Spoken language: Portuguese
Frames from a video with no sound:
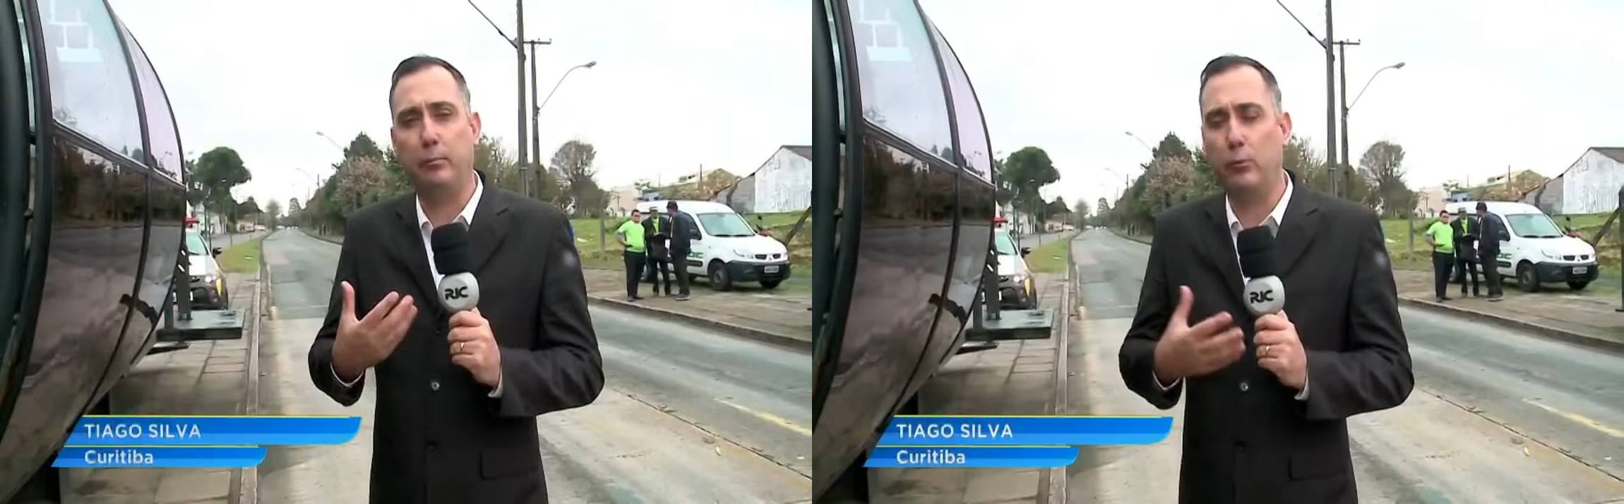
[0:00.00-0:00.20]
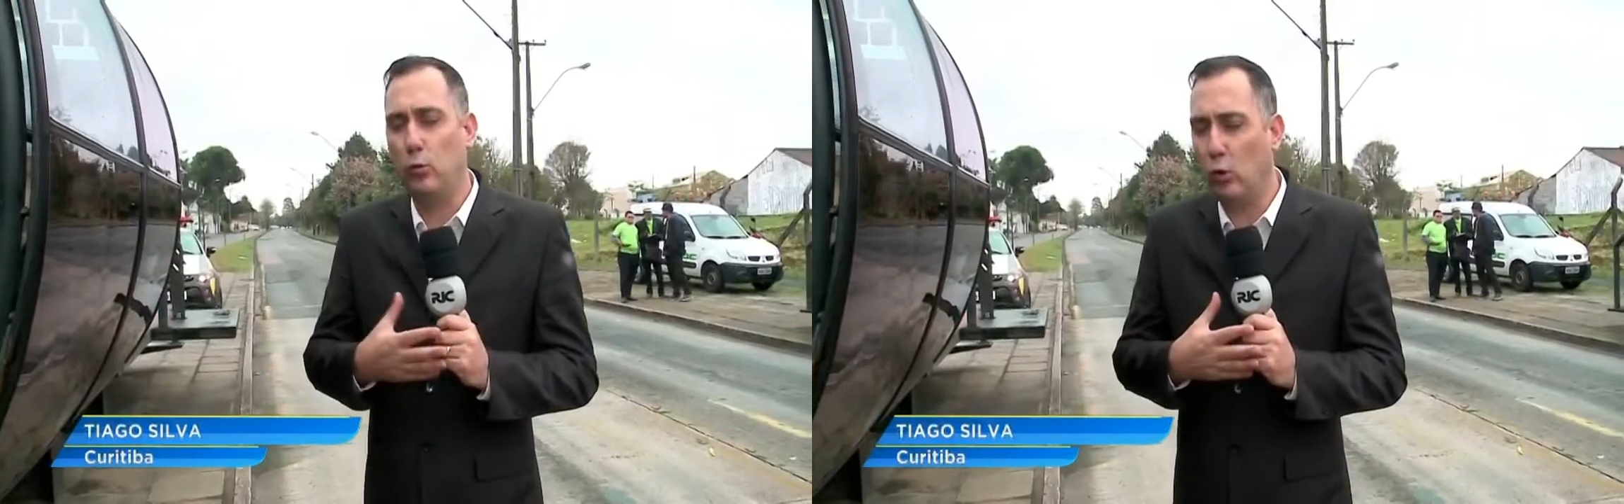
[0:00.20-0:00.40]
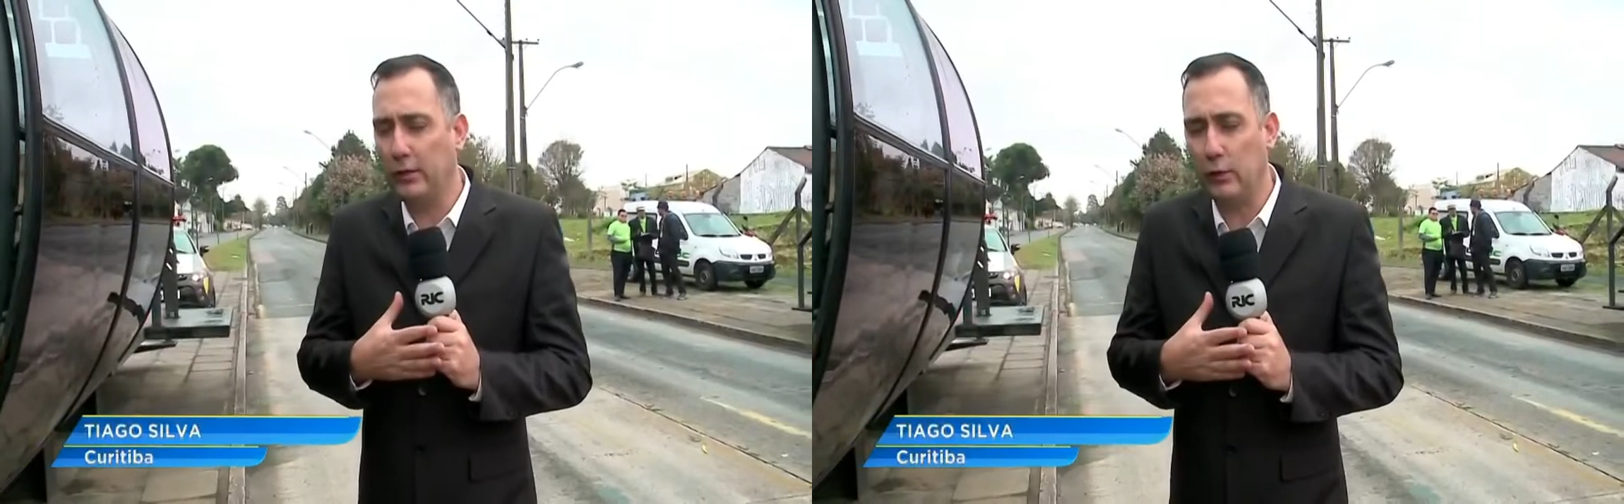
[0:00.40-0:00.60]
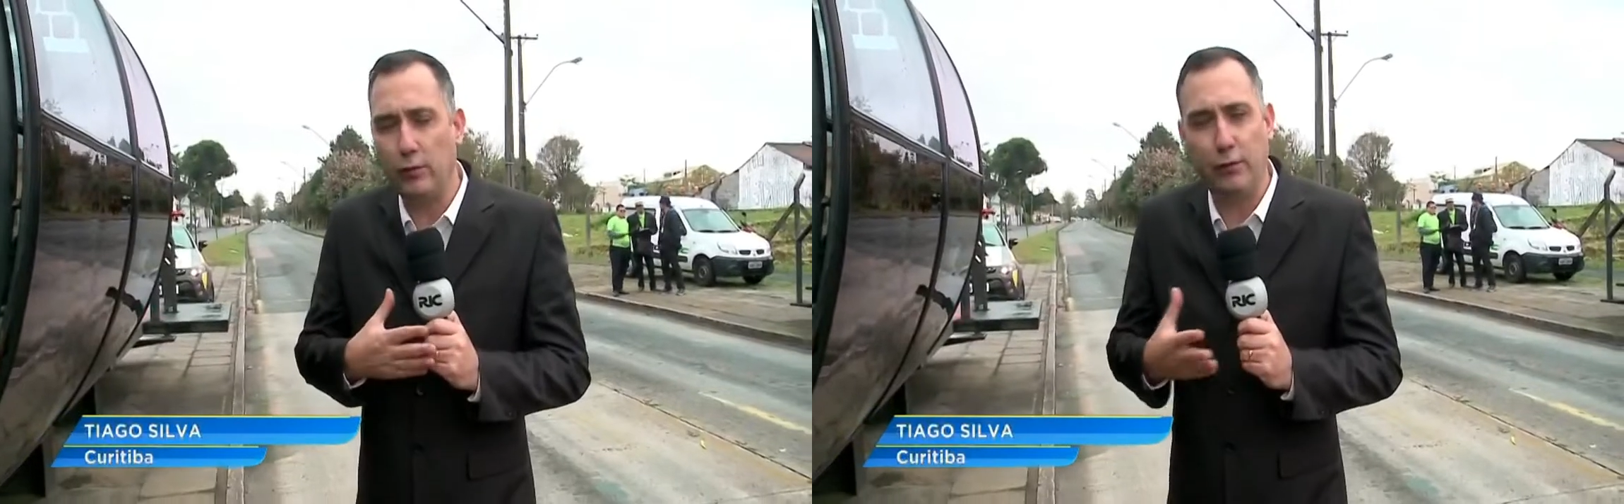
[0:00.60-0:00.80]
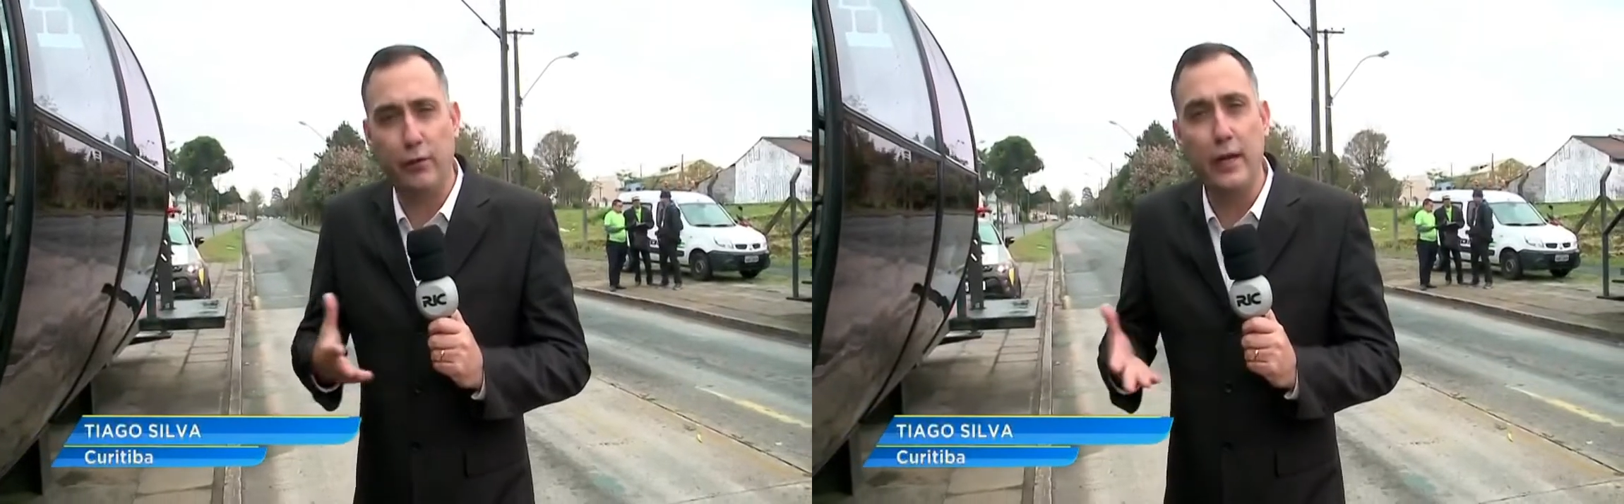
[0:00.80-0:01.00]
por conta do
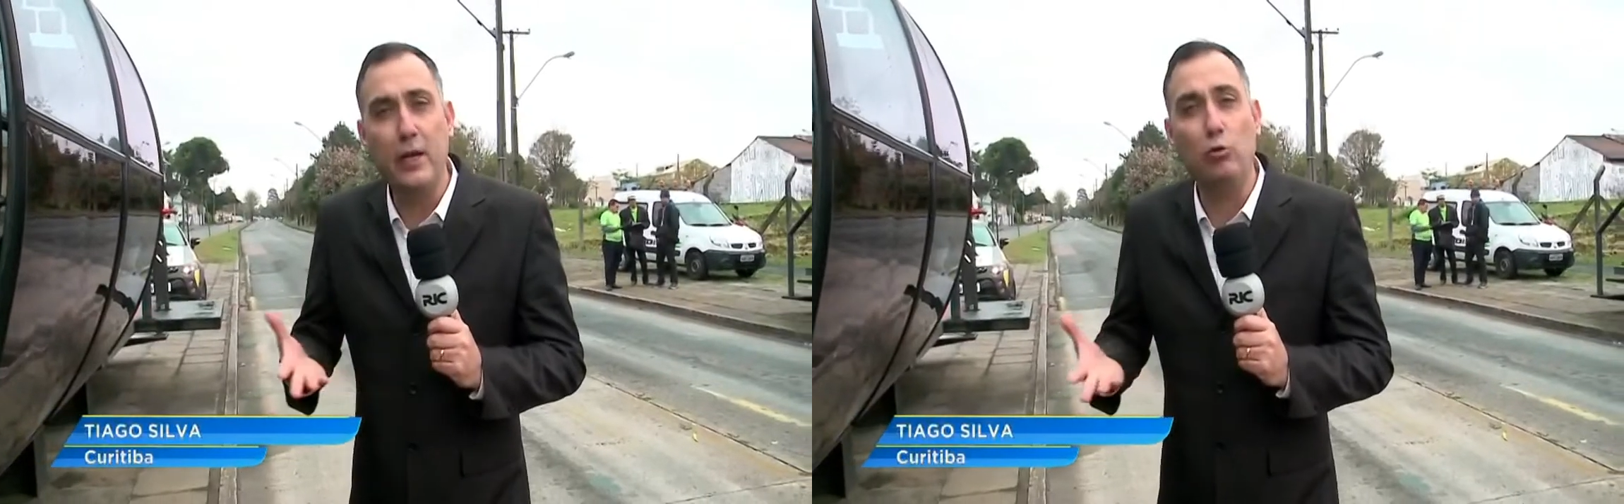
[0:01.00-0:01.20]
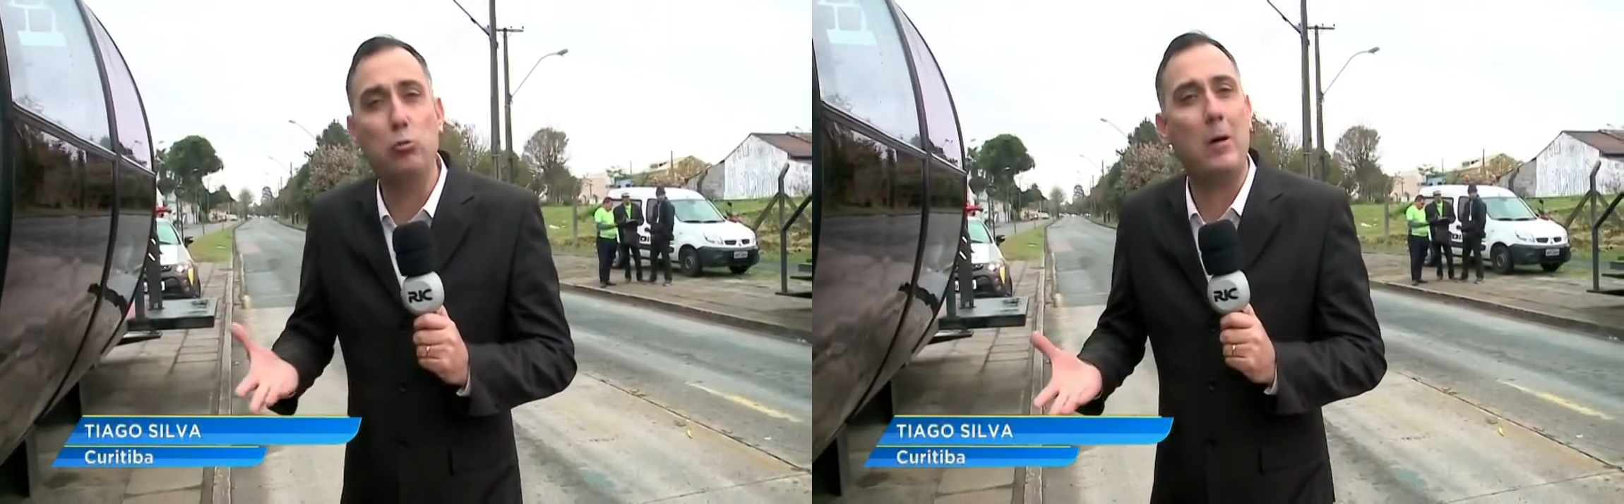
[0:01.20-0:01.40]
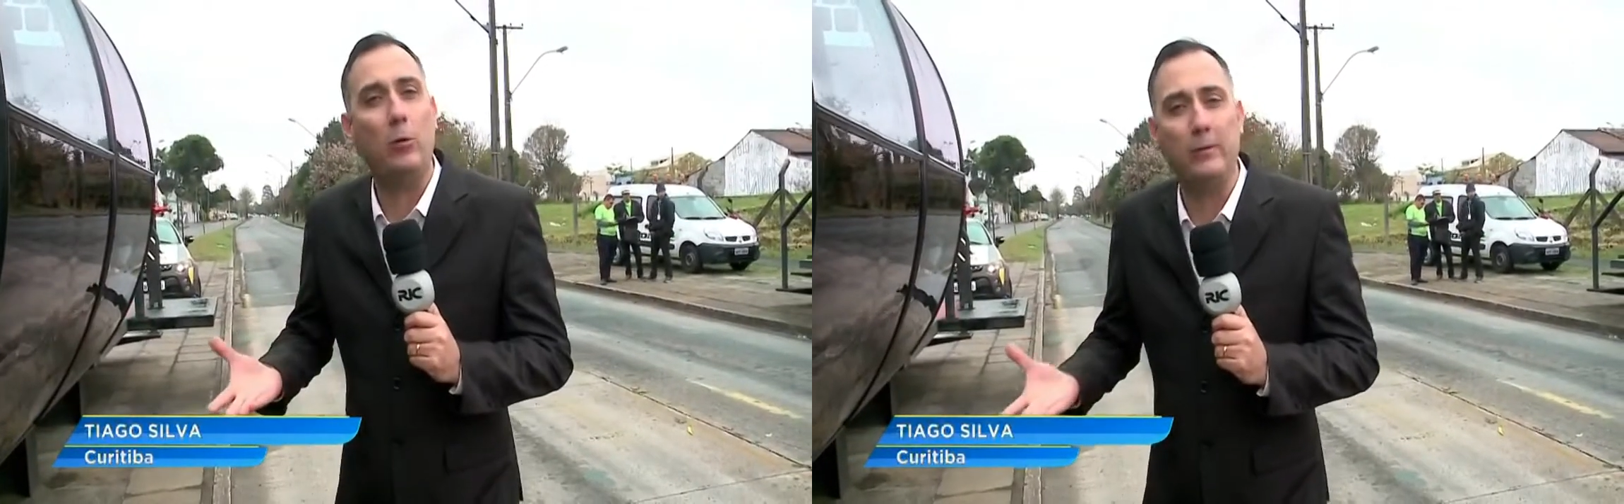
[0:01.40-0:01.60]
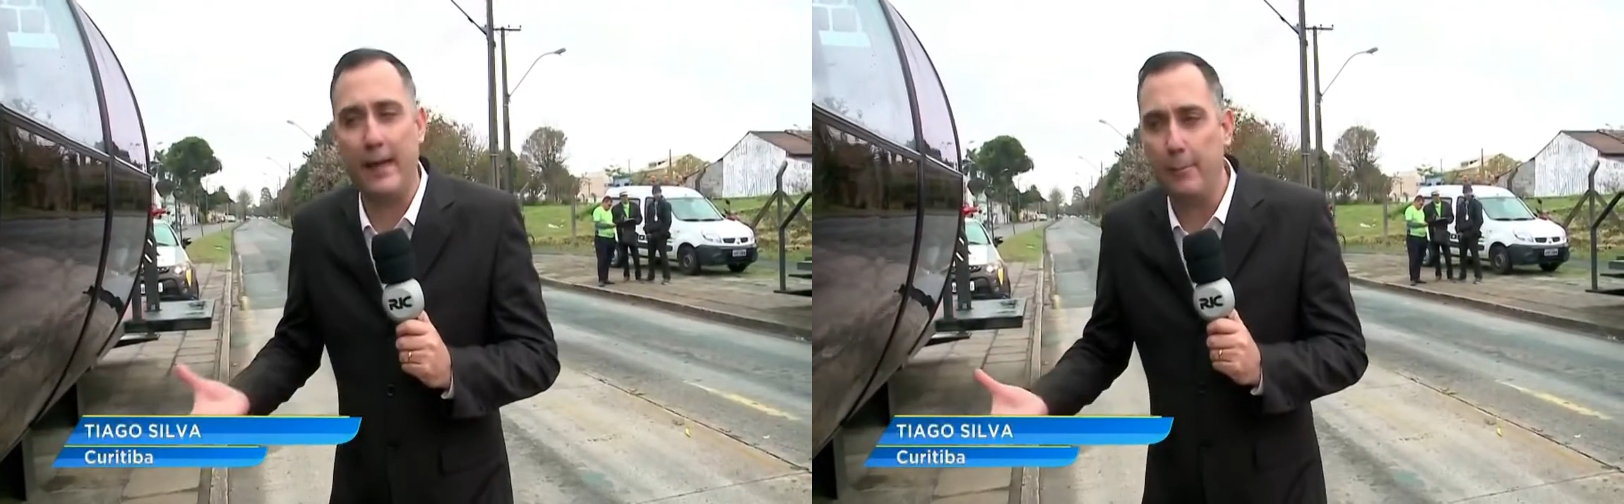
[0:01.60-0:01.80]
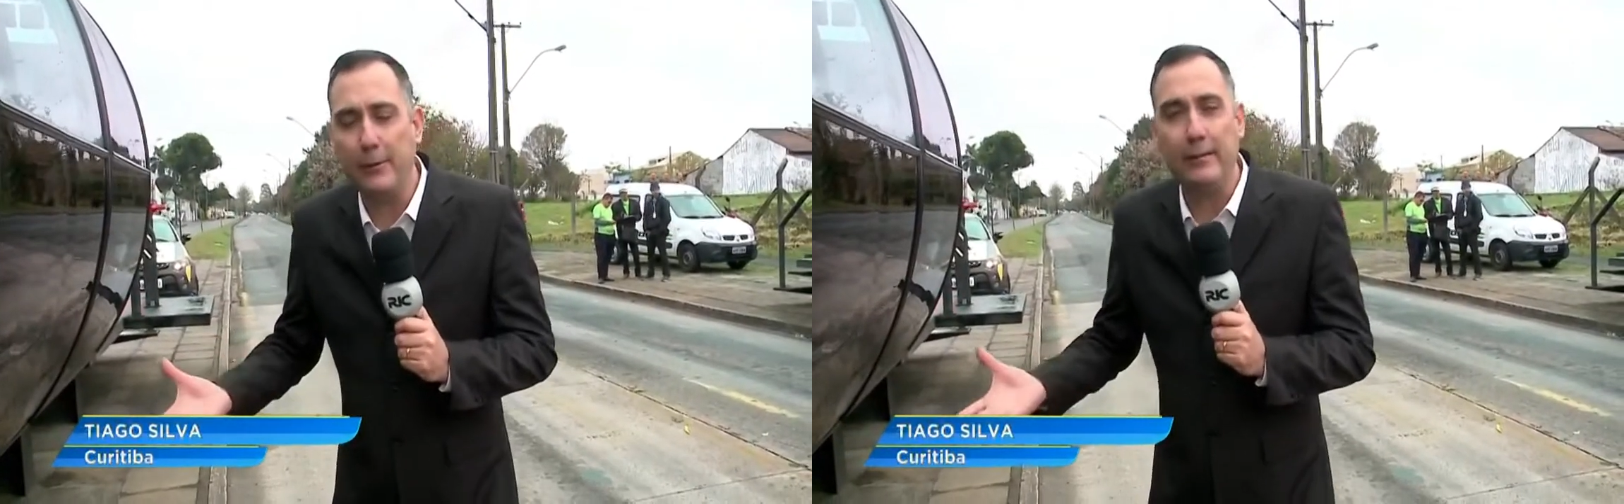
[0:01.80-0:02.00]
frio, do mau
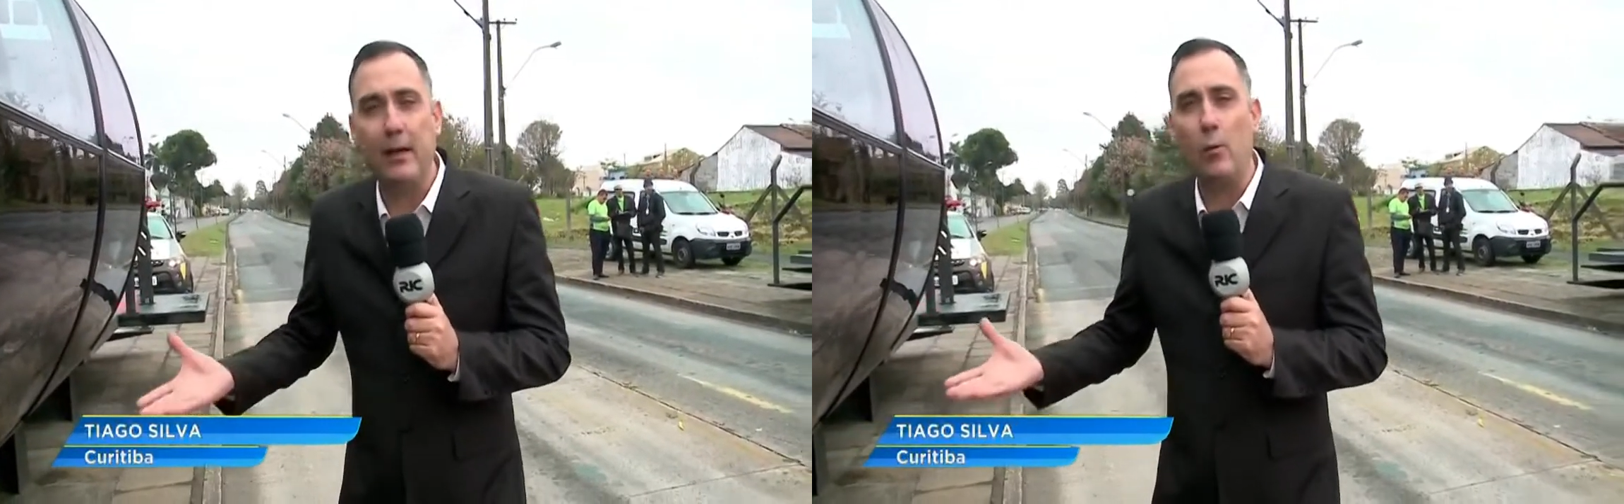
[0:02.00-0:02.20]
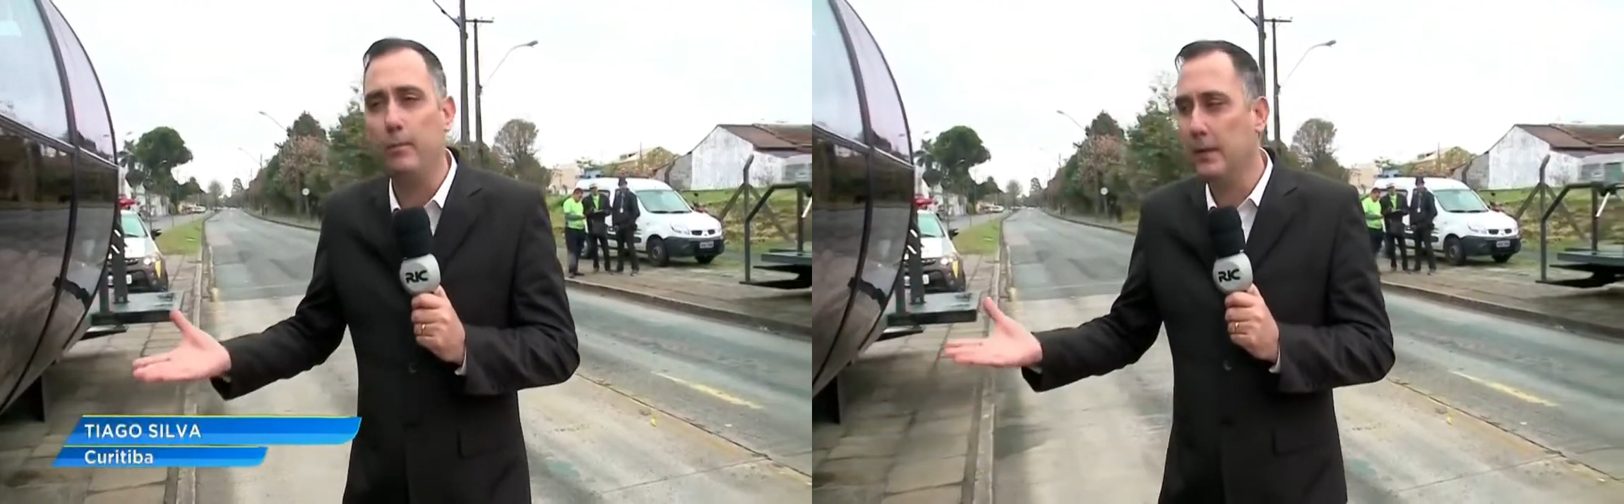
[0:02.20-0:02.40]
tempo, então,